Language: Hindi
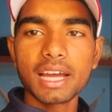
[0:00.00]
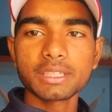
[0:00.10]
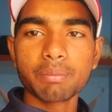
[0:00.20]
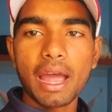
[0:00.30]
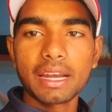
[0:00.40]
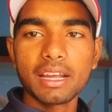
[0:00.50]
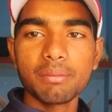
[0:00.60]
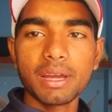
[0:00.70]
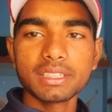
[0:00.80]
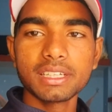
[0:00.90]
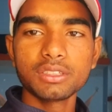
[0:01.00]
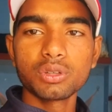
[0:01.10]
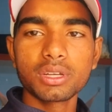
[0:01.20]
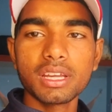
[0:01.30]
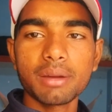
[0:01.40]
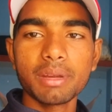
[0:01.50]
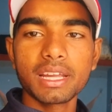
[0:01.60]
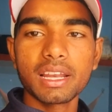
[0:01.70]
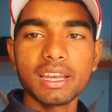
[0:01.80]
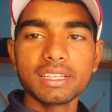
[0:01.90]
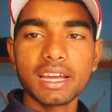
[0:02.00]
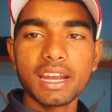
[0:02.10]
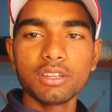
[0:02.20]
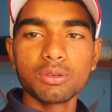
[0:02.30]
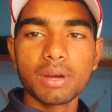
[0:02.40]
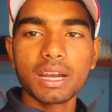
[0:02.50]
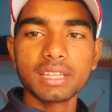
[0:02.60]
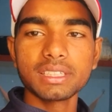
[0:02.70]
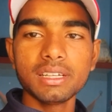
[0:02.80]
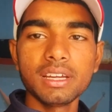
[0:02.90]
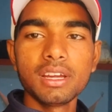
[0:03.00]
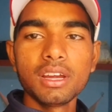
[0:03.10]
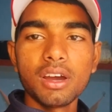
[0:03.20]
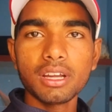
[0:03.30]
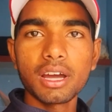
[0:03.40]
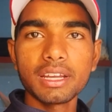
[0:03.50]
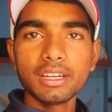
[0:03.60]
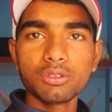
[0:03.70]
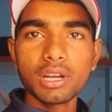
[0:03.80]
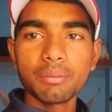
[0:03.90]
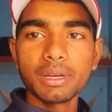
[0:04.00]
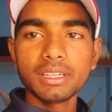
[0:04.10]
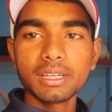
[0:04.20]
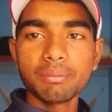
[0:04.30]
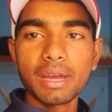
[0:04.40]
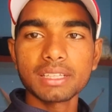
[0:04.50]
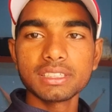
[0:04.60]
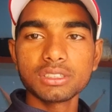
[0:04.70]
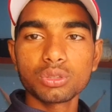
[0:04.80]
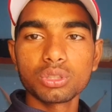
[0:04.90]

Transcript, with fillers: आज फाइनल मैच है जो कि हमें खेलने जाना है दोबारा से और ये टूर्नामेंट की मैचेस